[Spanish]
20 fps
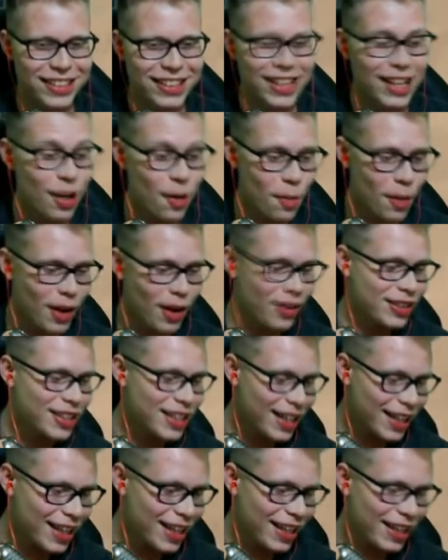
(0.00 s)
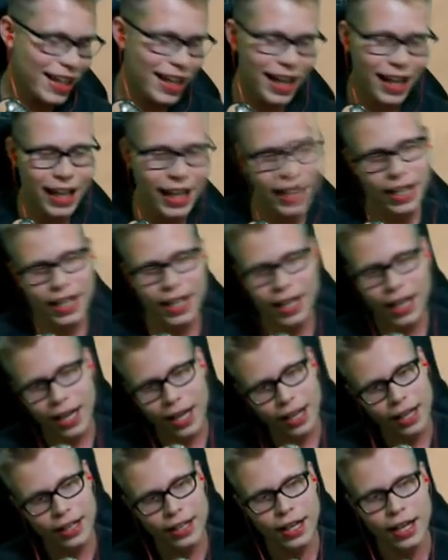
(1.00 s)
Lo malo es que aquí ya el
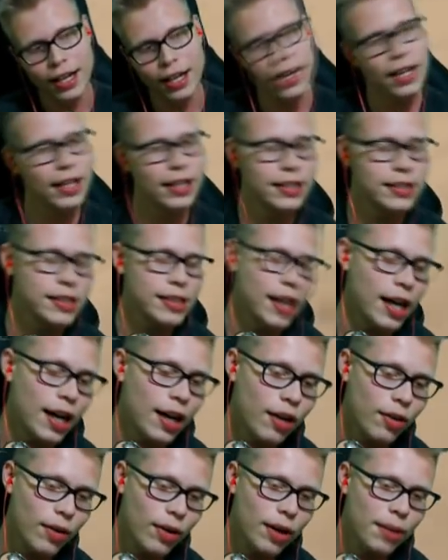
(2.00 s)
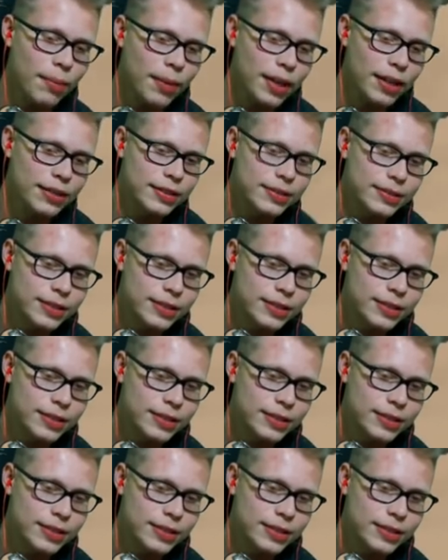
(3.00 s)
que, ya el que agarró arma.